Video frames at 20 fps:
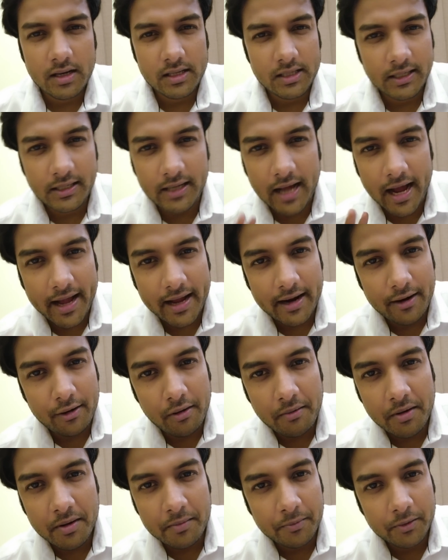না যে টায়ার্ড
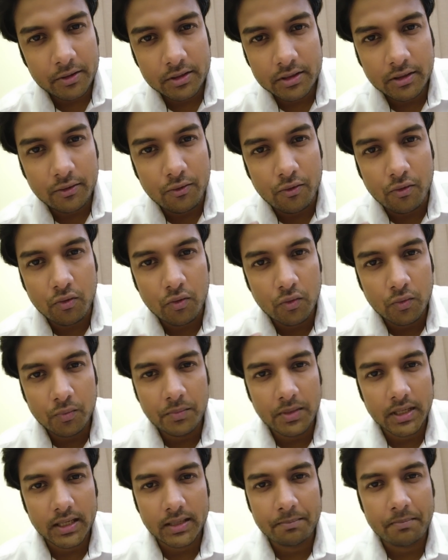হওয়ার পর যে
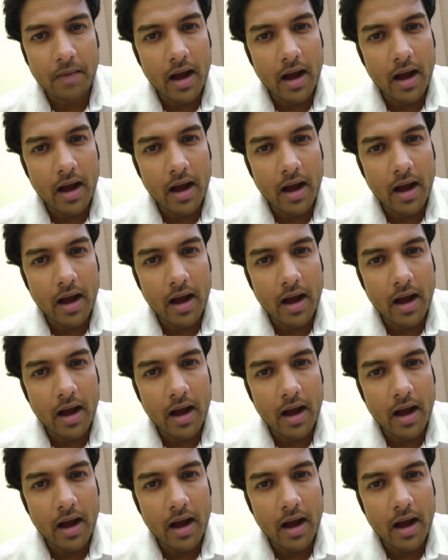ঘুমটা